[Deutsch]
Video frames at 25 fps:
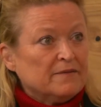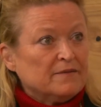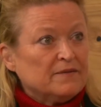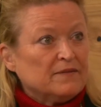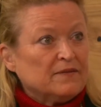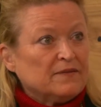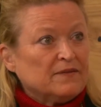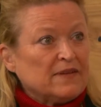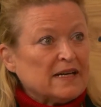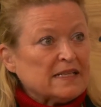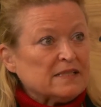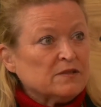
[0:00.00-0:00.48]

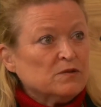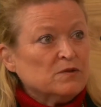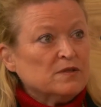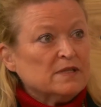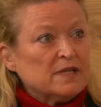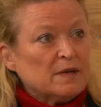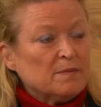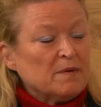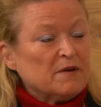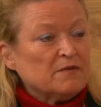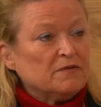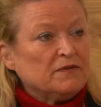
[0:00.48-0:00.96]
Was
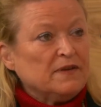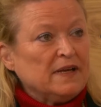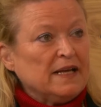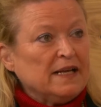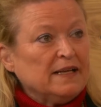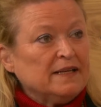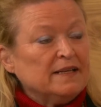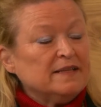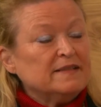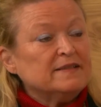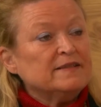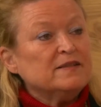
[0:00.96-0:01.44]
uns aber
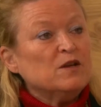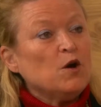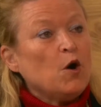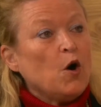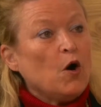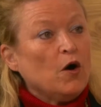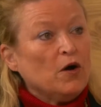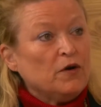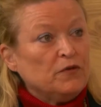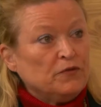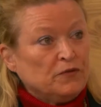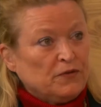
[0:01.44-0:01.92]
fehlt, ist die
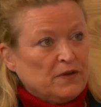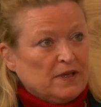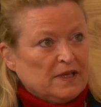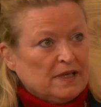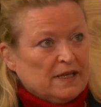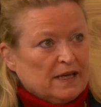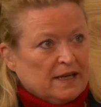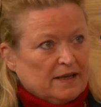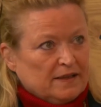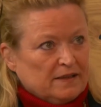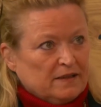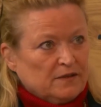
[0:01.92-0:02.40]

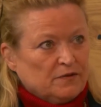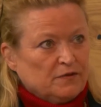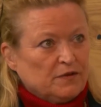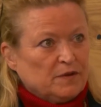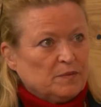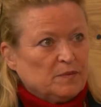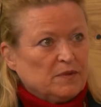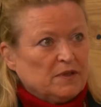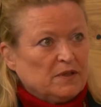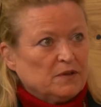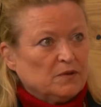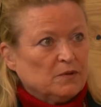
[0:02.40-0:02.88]
Häufigkeit der
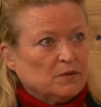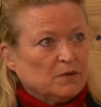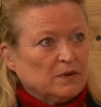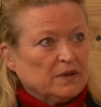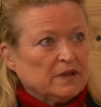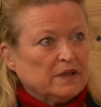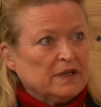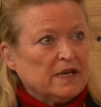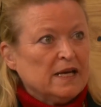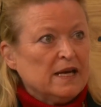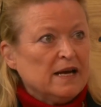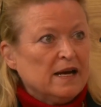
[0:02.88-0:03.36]

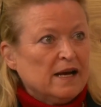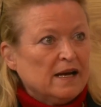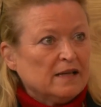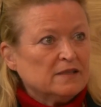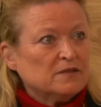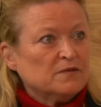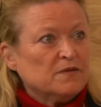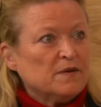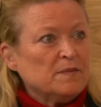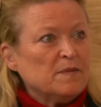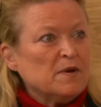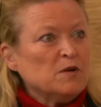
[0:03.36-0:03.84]
Verbindungen.
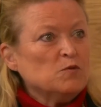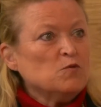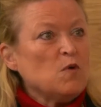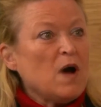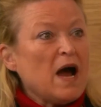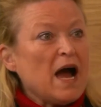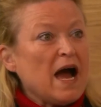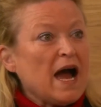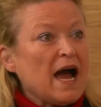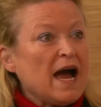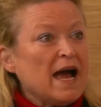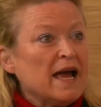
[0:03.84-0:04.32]
Also wenn man
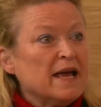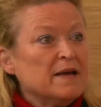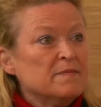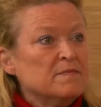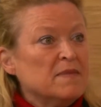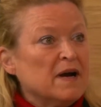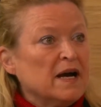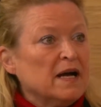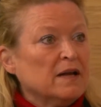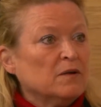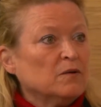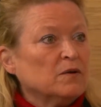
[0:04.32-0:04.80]
nur
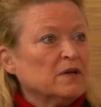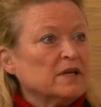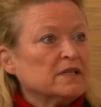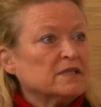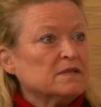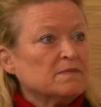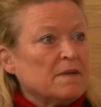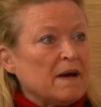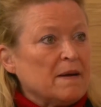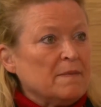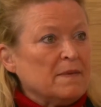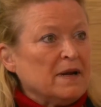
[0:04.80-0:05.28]
einmal oder
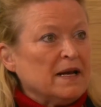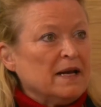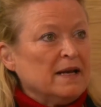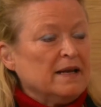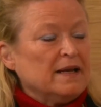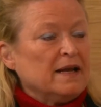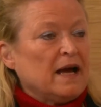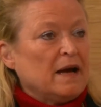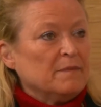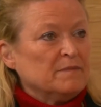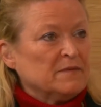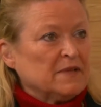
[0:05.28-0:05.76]

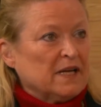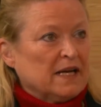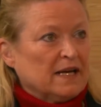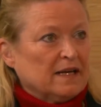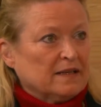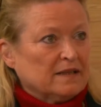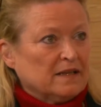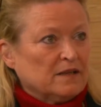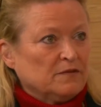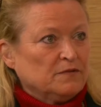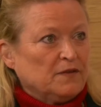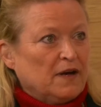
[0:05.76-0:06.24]
zweimal am
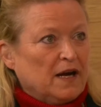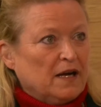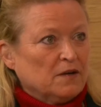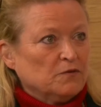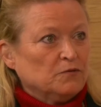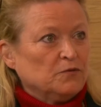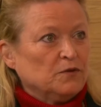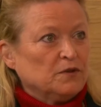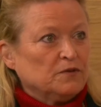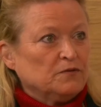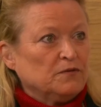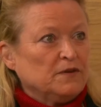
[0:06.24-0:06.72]
Tag nach
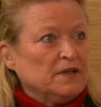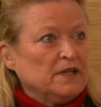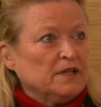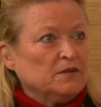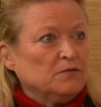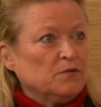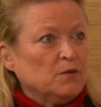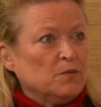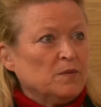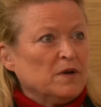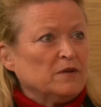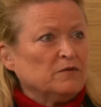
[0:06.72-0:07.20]
Frankfurt
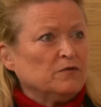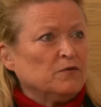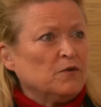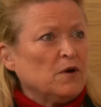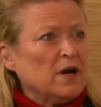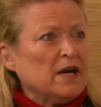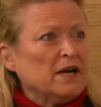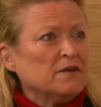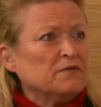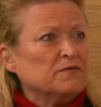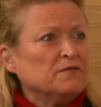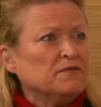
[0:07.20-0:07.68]
fliegt, wo man
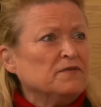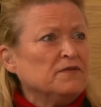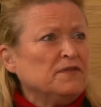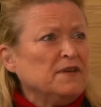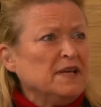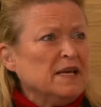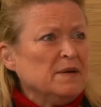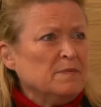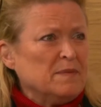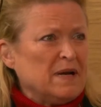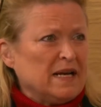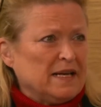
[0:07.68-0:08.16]
vorher
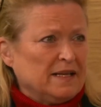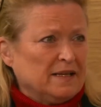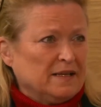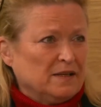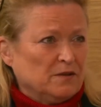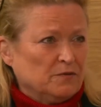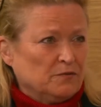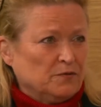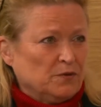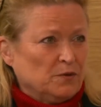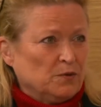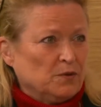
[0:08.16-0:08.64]
viermal
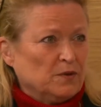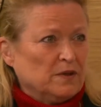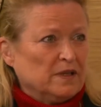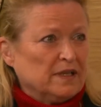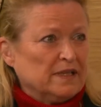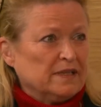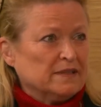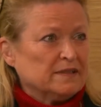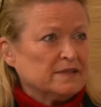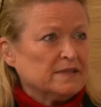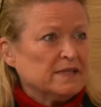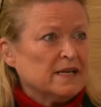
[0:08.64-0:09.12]
hingeflogen
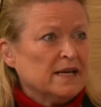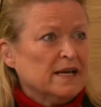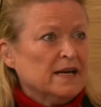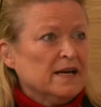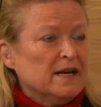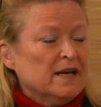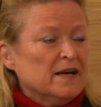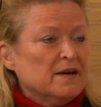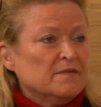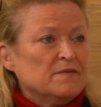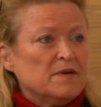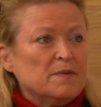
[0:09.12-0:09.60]
ist,
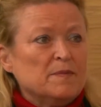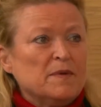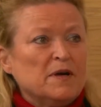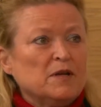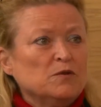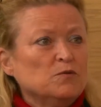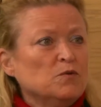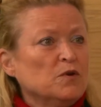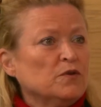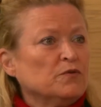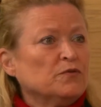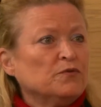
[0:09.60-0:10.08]
wenn
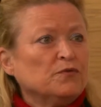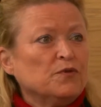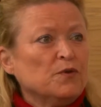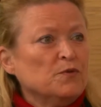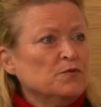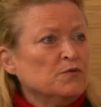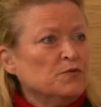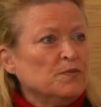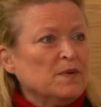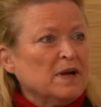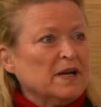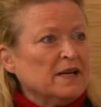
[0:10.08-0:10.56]
man nur
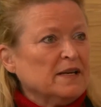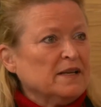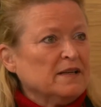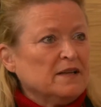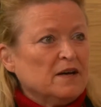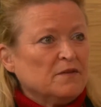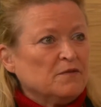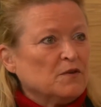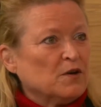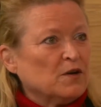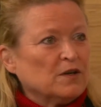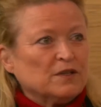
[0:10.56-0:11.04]
fünfmal in
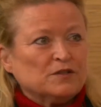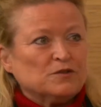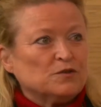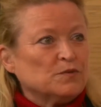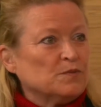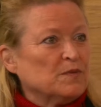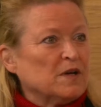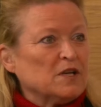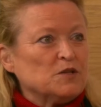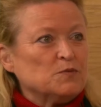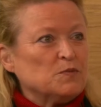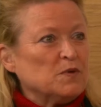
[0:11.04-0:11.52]
der Woche
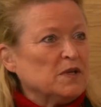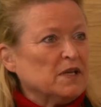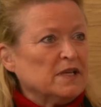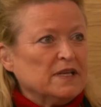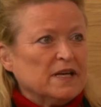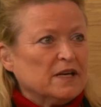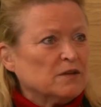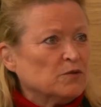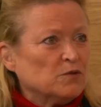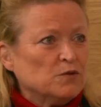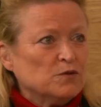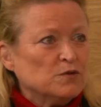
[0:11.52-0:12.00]
zum Beispiel
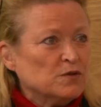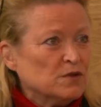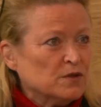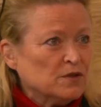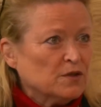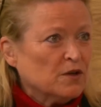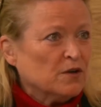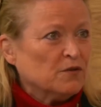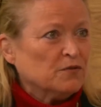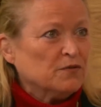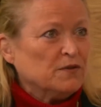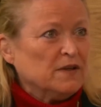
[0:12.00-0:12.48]
nach
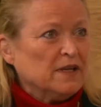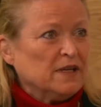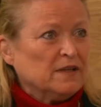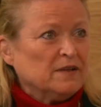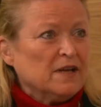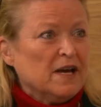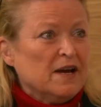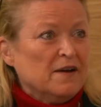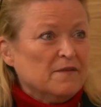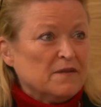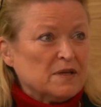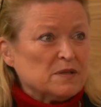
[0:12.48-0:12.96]
Düsseldorf fliegt,
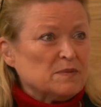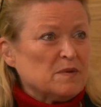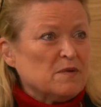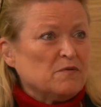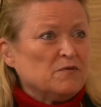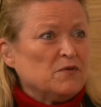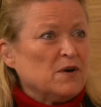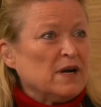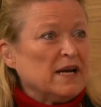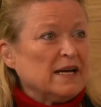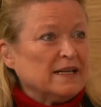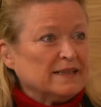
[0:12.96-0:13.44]
was man
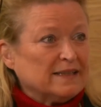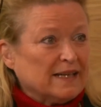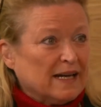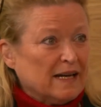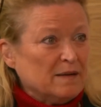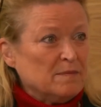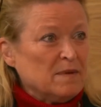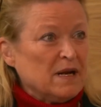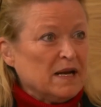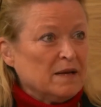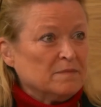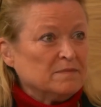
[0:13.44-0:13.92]
vorher
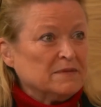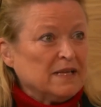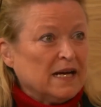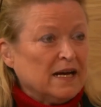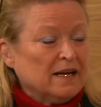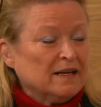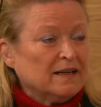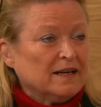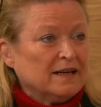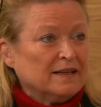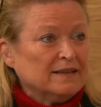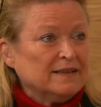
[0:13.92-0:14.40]
dreimal am
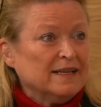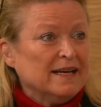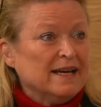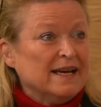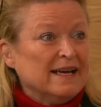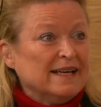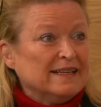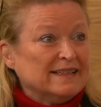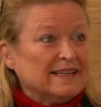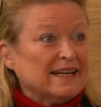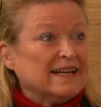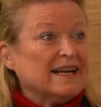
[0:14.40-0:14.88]
Tag hat,
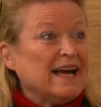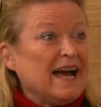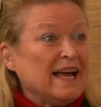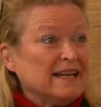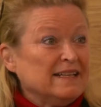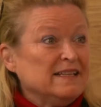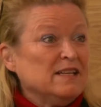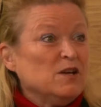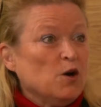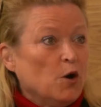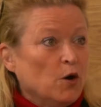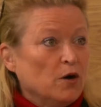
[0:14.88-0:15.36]
dann
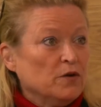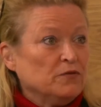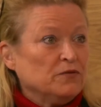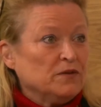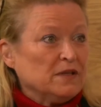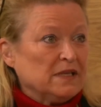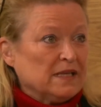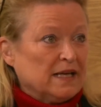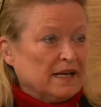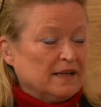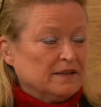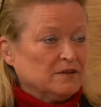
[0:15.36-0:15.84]
kann die
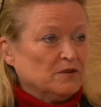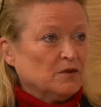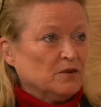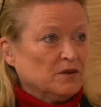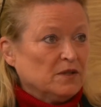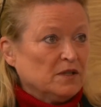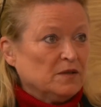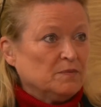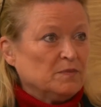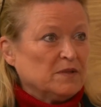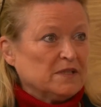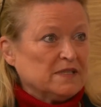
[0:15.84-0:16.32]
Häufigkeit noch
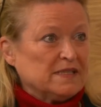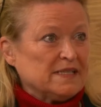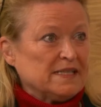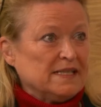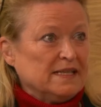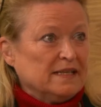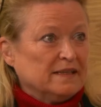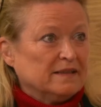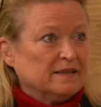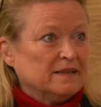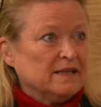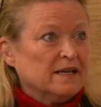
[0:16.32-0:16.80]
nicht
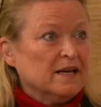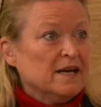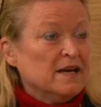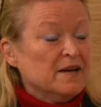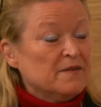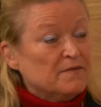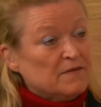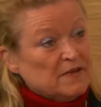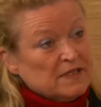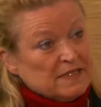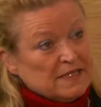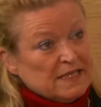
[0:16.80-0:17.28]
passieren.
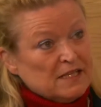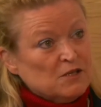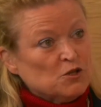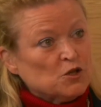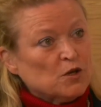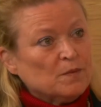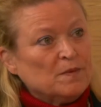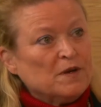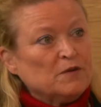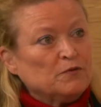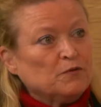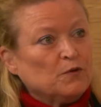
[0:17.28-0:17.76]
Wir sind
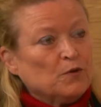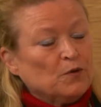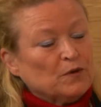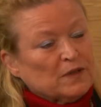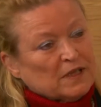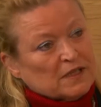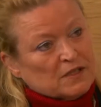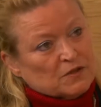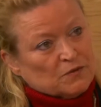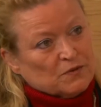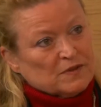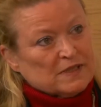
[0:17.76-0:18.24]
schon mal froh,
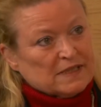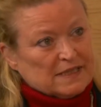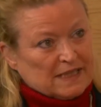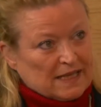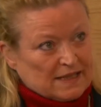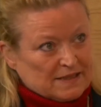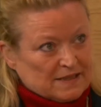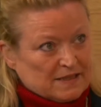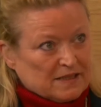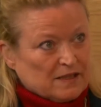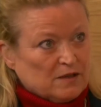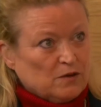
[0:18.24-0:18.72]
dass uns
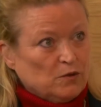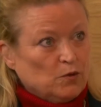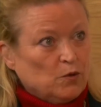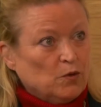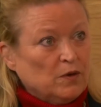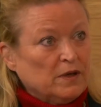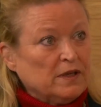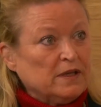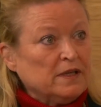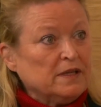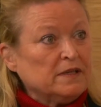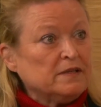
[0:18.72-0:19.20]
das
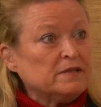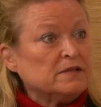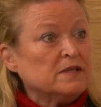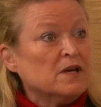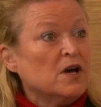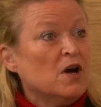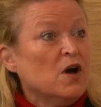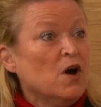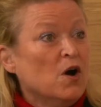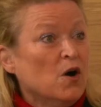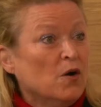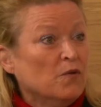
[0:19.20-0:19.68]
gelungen ist
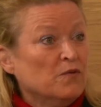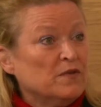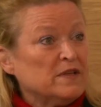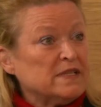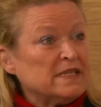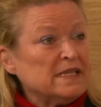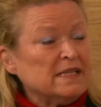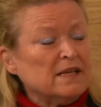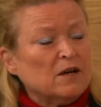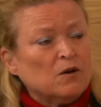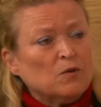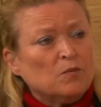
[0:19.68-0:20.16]
und wir
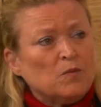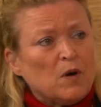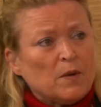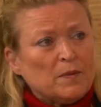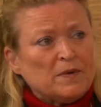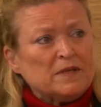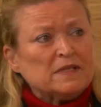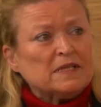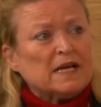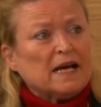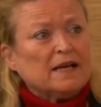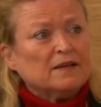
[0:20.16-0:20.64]
sind auch
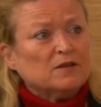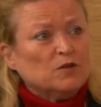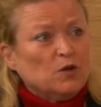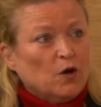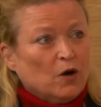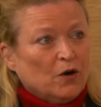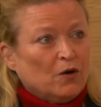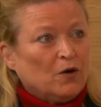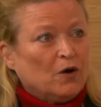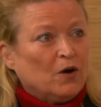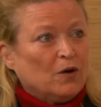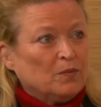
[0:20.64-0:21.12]
momentan
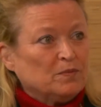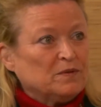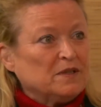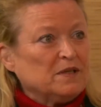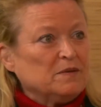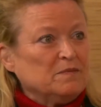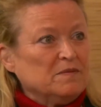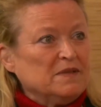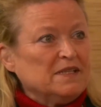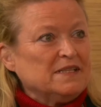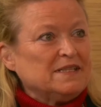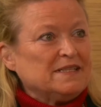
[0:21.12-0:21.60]
noch
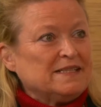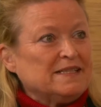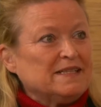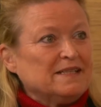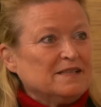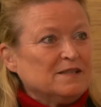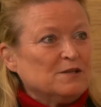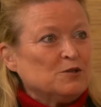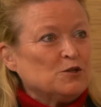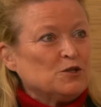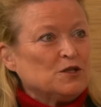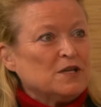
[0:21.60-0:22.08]

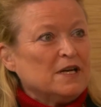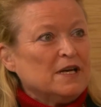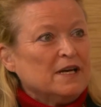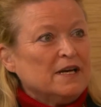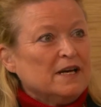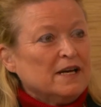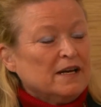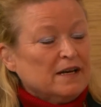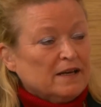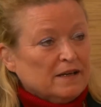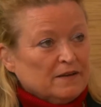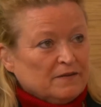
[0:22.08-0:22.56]
optimistisch,
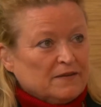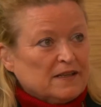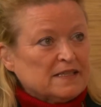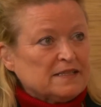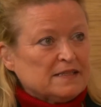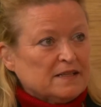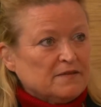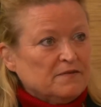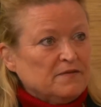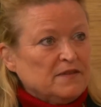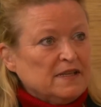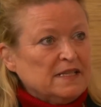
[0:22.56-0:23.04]
äh,
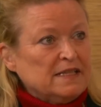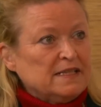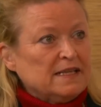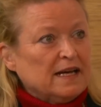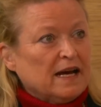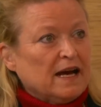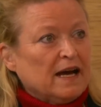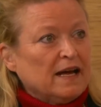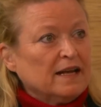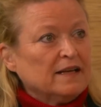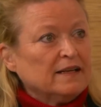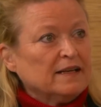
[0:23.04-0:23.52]
was den
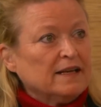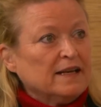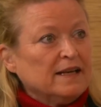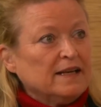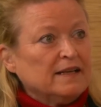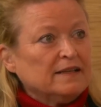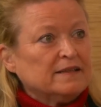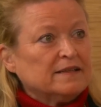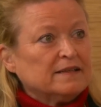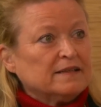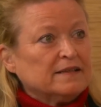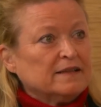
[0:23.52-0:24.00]
Winter
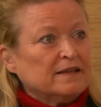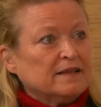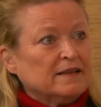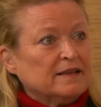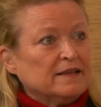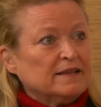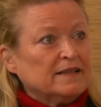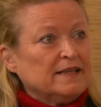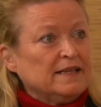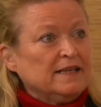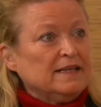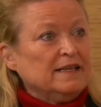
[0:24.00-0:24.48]
angeht.
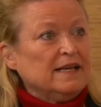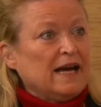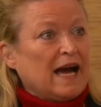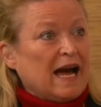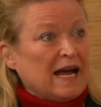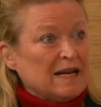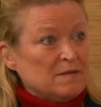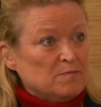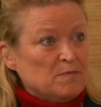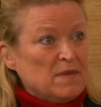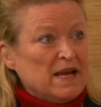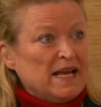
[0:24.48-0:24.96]
Äh, die
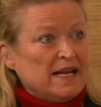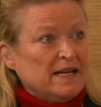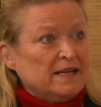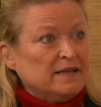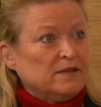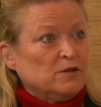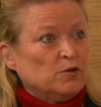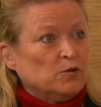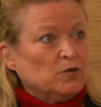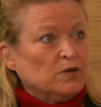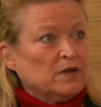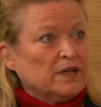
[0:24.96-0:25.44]

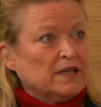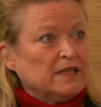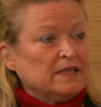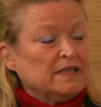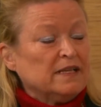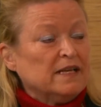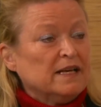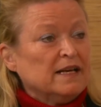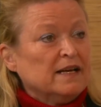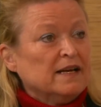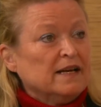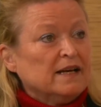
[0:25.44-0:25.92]

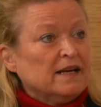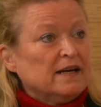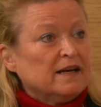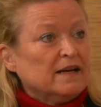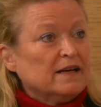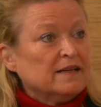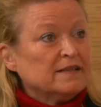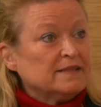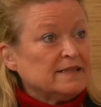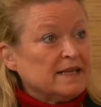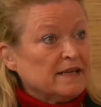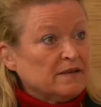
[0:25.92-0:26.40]
Anmeldungen
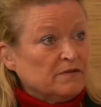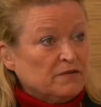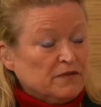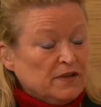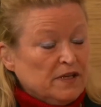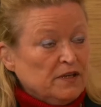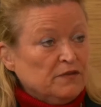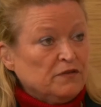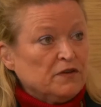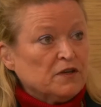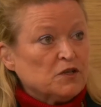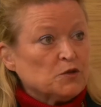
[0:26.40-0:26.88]
äh, sehen
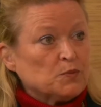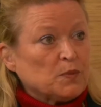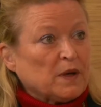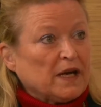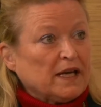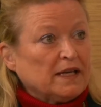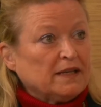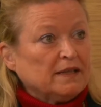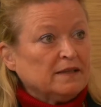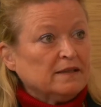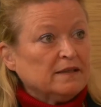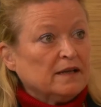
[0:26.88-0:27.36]

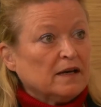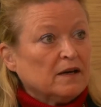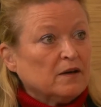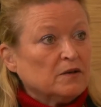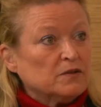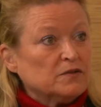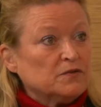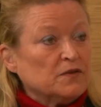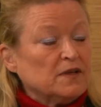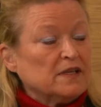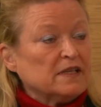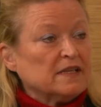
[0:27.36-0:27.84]
vielversprechend
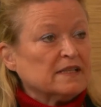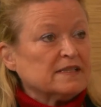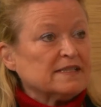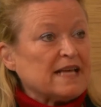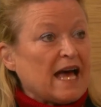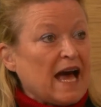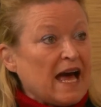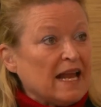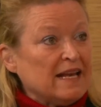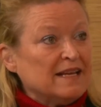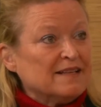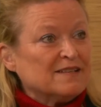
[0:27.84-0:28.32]
aus, wenn das
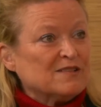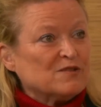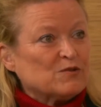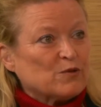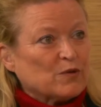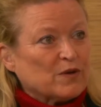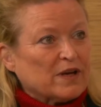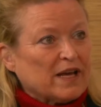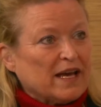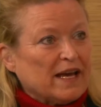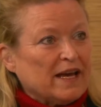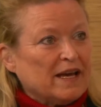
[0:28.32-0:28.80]
alles
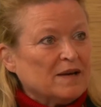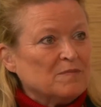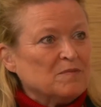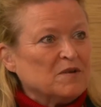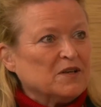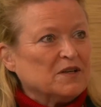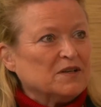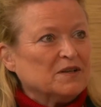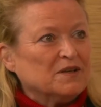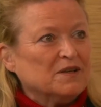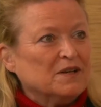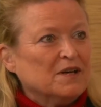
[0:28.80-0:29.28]
so
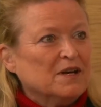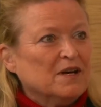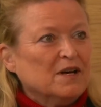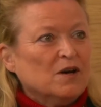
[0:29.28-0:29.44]
käme.